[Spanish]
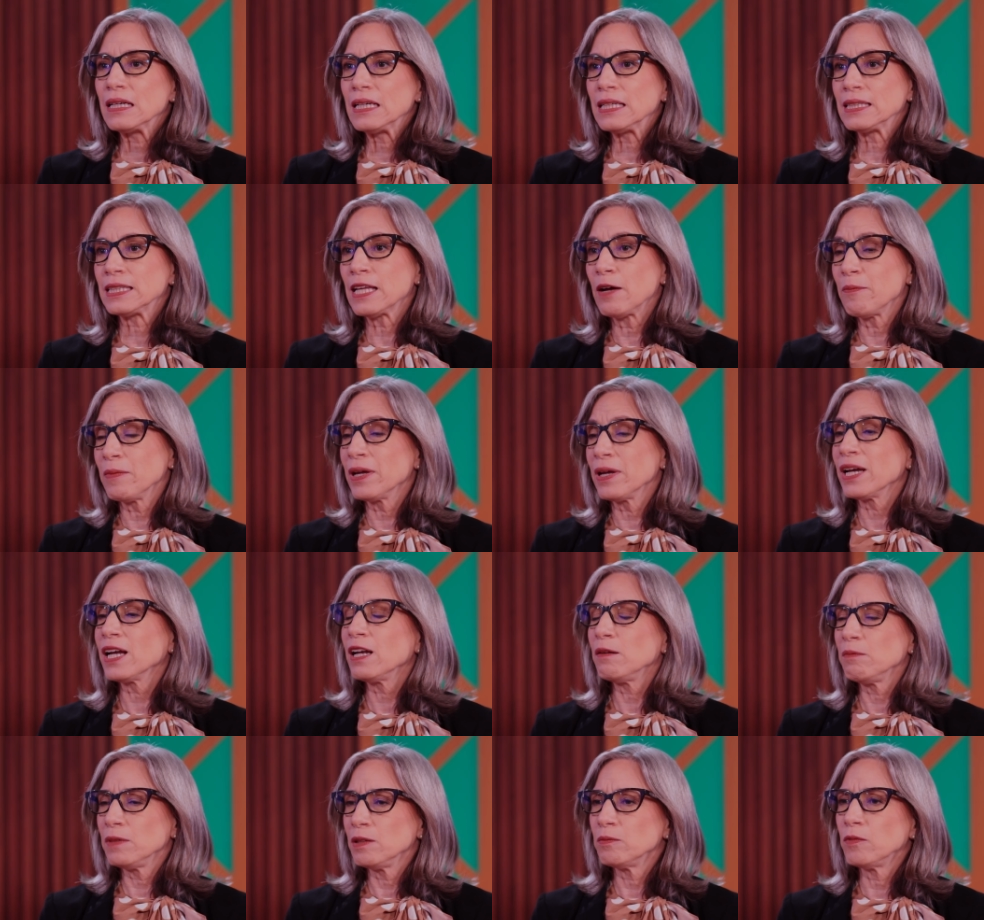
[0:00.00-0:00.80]
Y
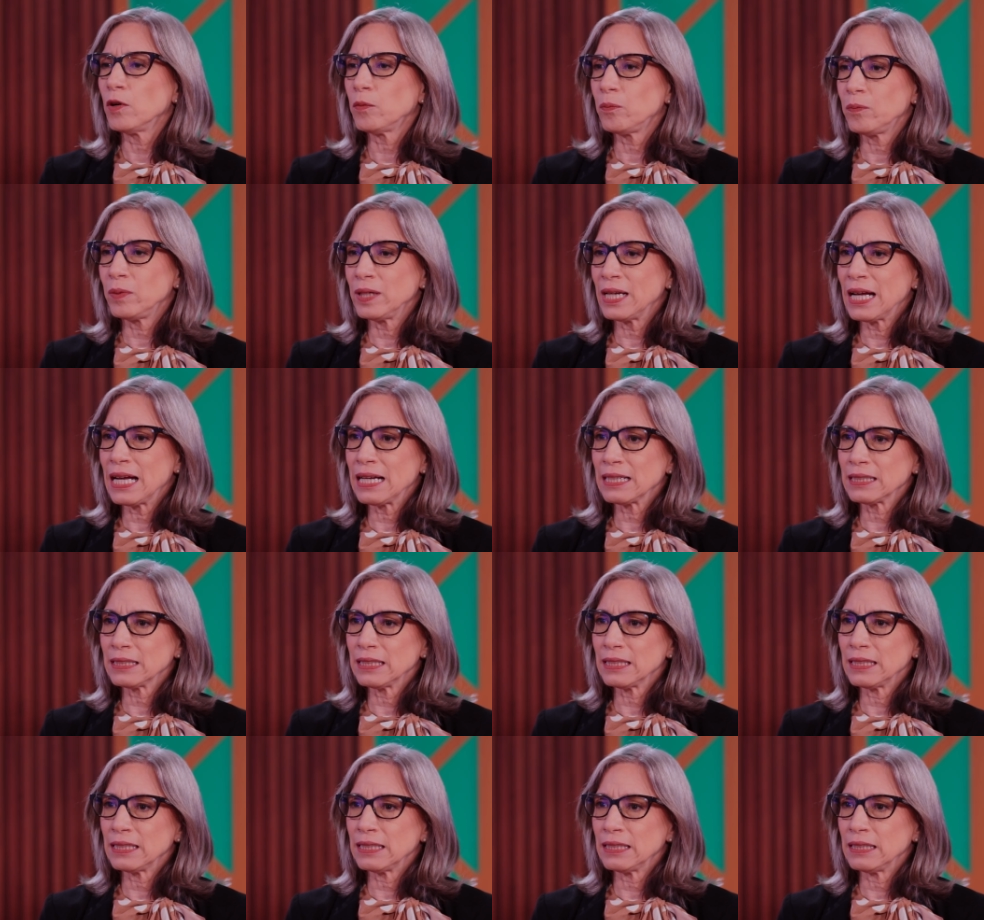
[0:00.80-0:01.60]
también el mismo
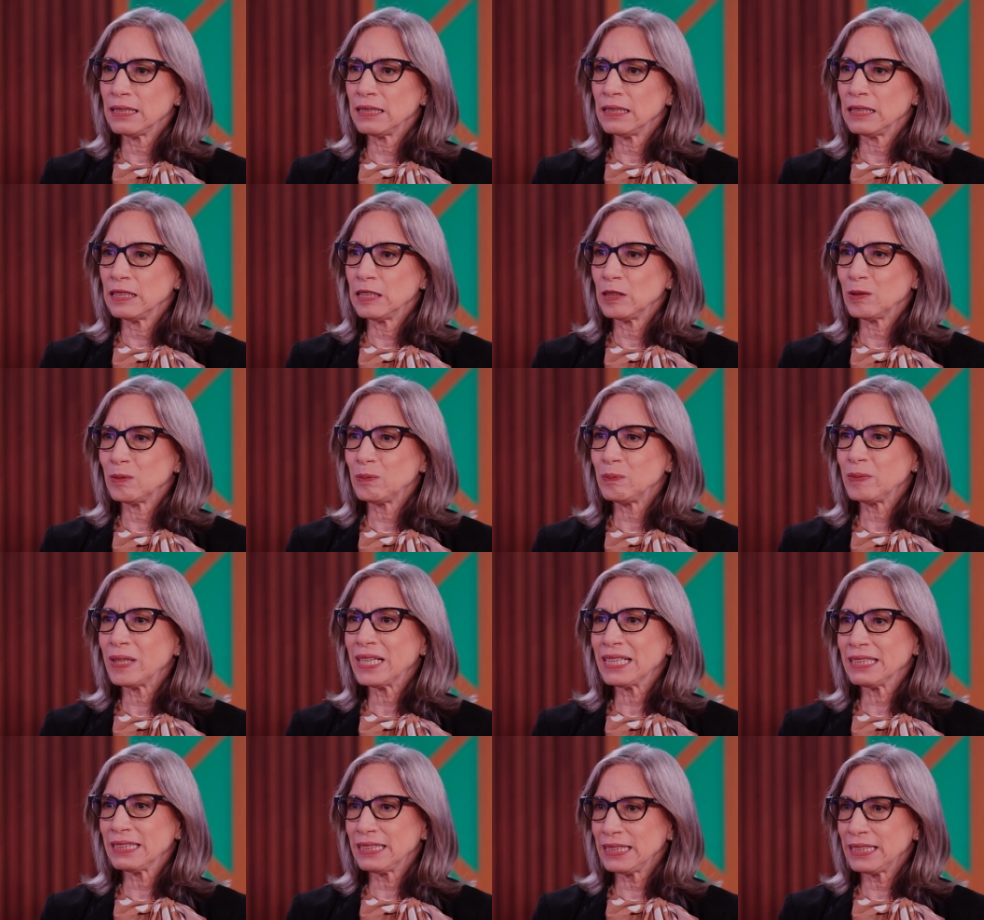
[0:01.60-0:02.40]
plan eh,
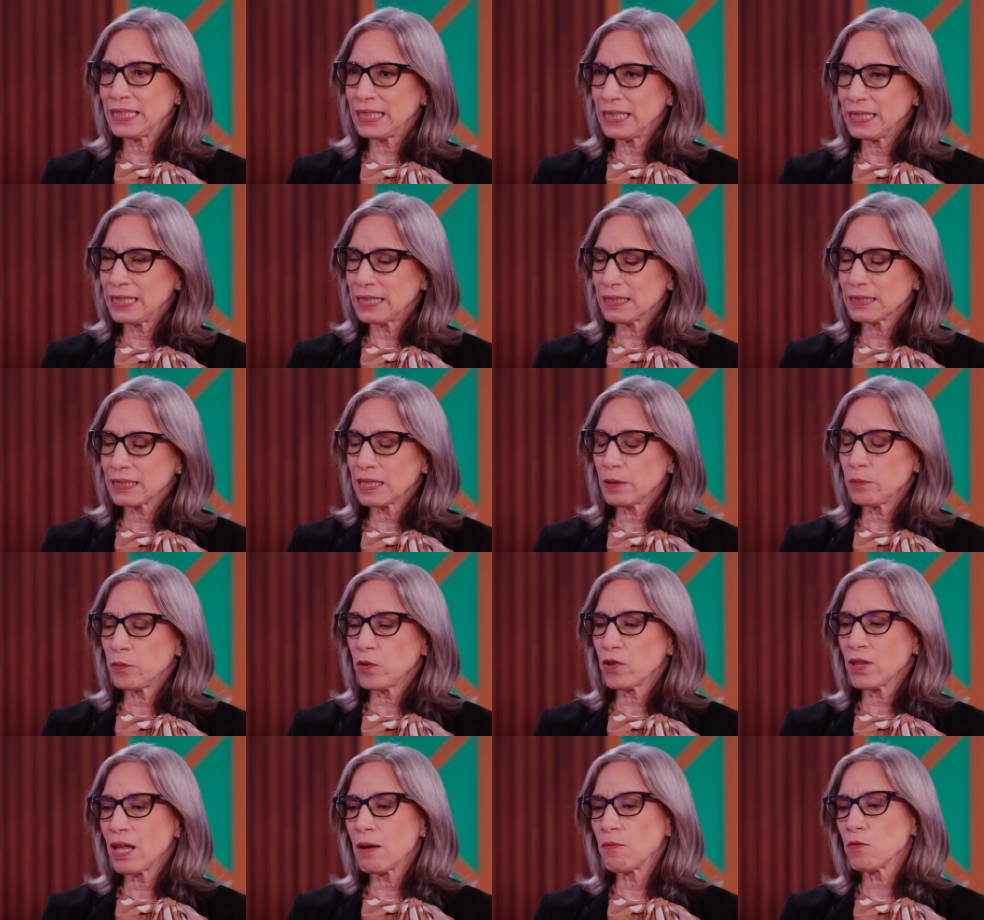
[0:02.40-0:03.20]
plantea
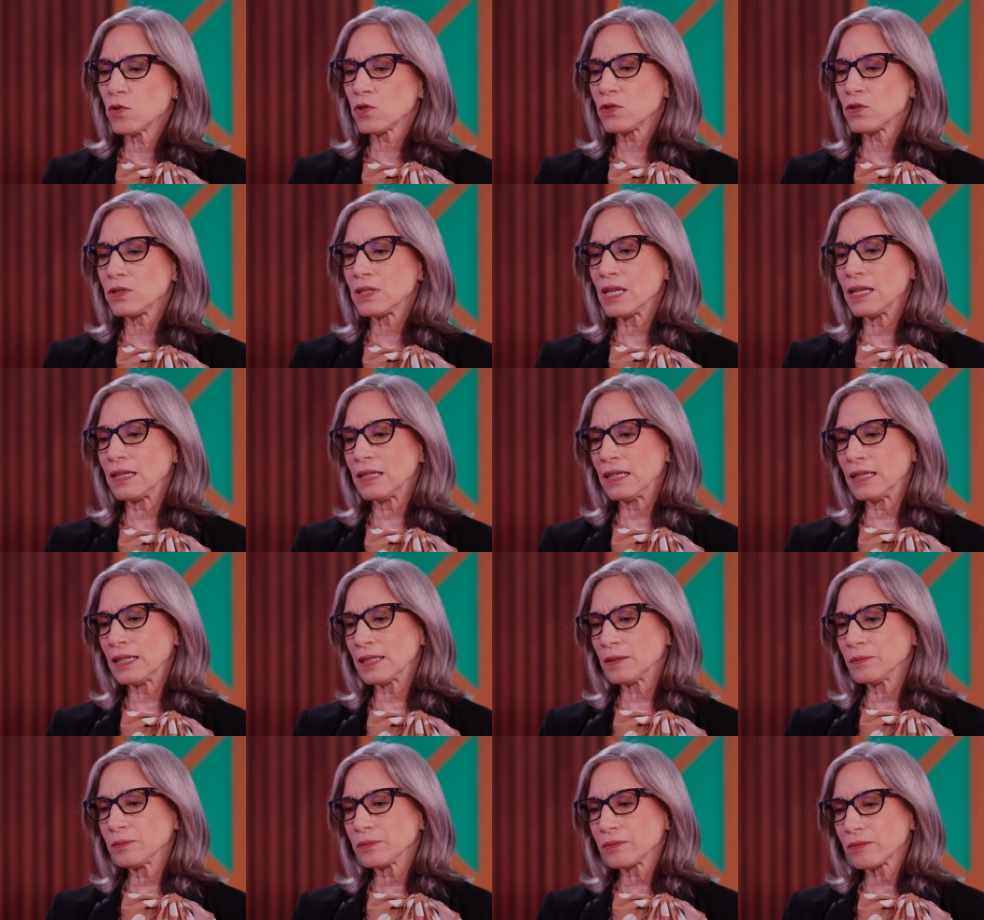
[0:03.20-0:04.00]
que podamos
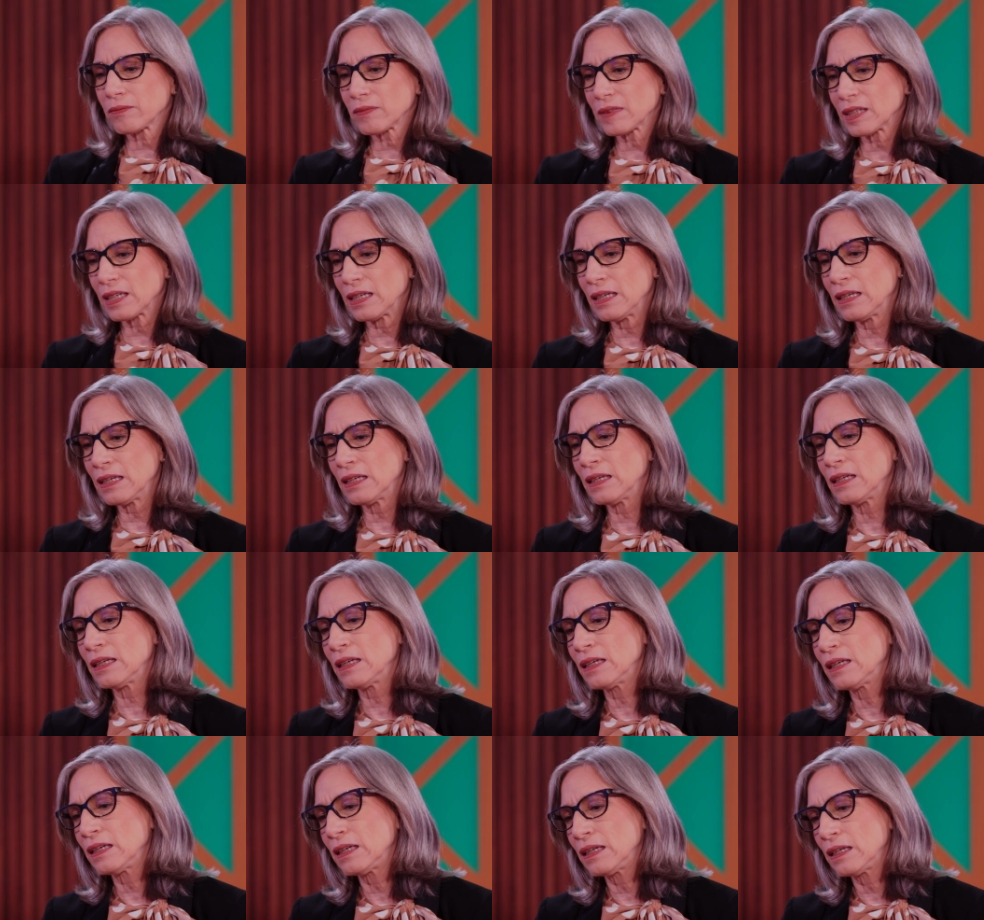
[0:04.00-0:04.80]
tener
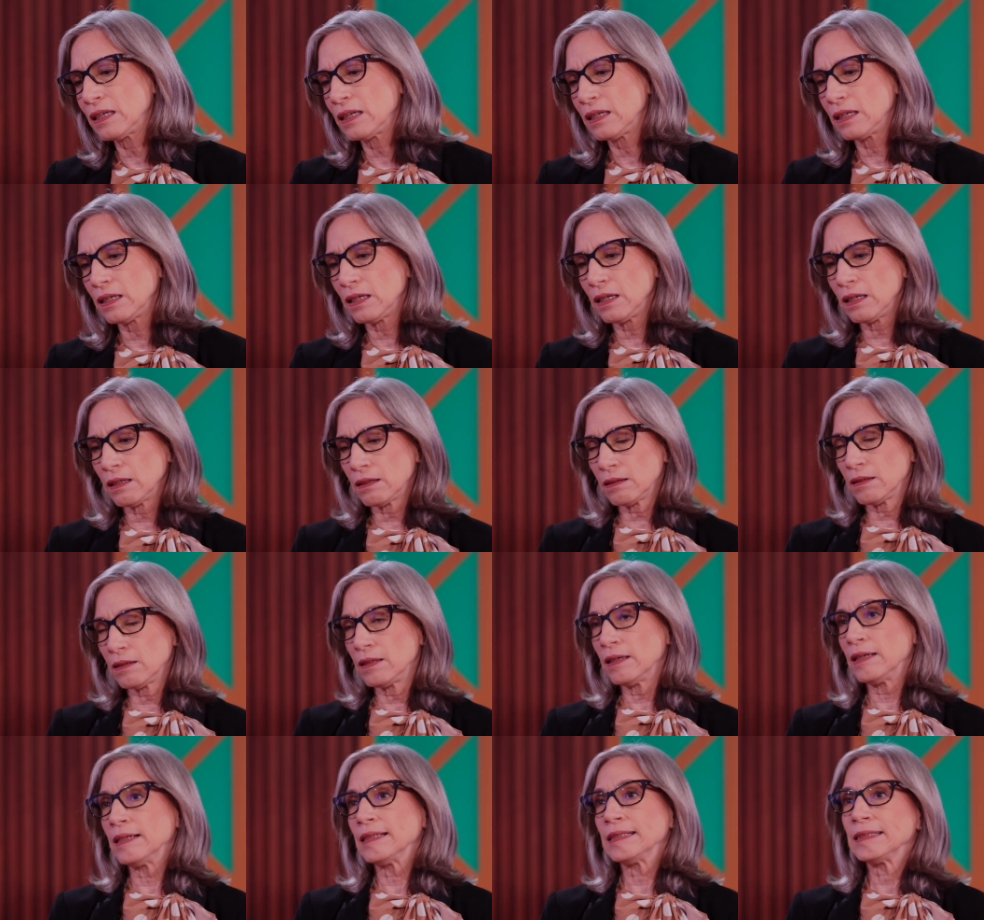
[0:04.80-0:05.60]

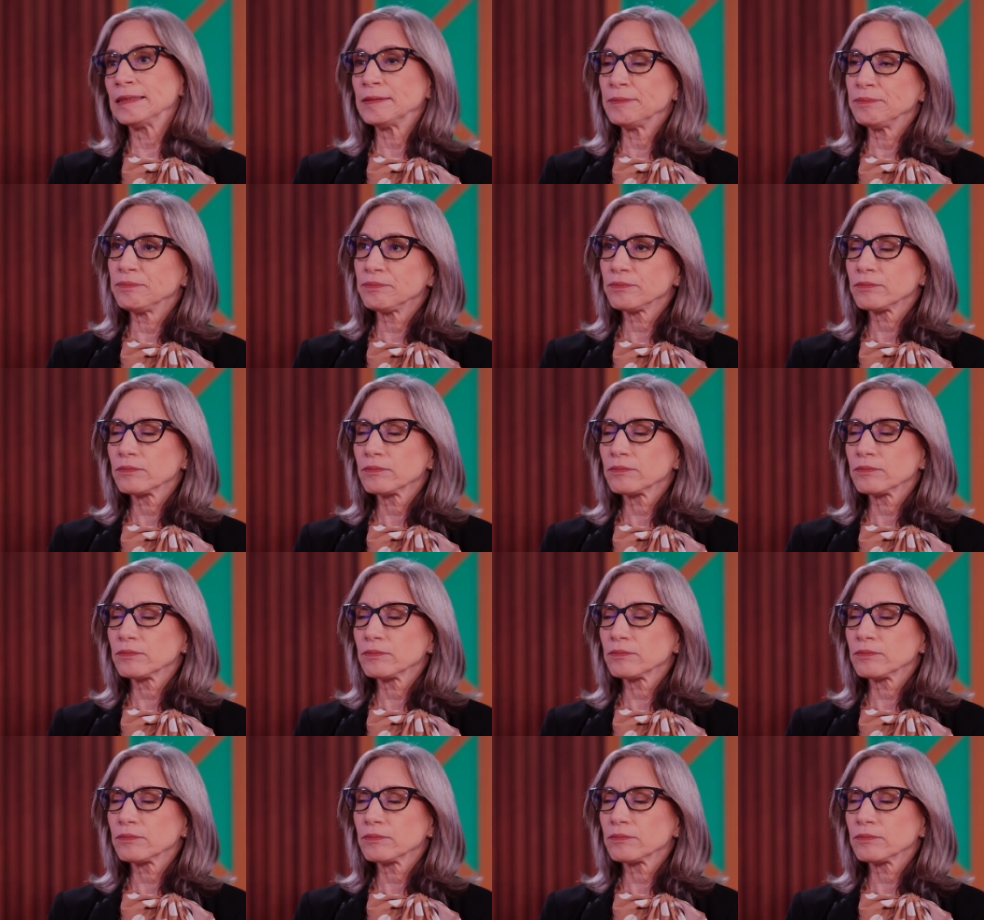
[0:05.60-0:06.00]
esta